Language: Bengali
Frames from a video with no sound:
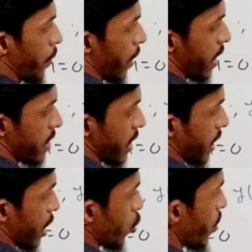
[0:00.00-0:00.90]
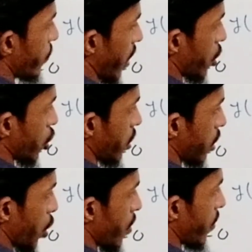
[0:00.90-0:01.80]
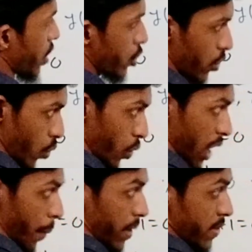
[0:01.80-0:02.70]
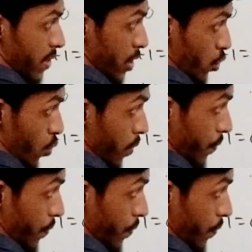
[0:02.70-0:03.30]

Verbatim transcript: প্লাস এটা একটা ইউবি ফাংশন ইউবি ফাংশন করলে আমার c2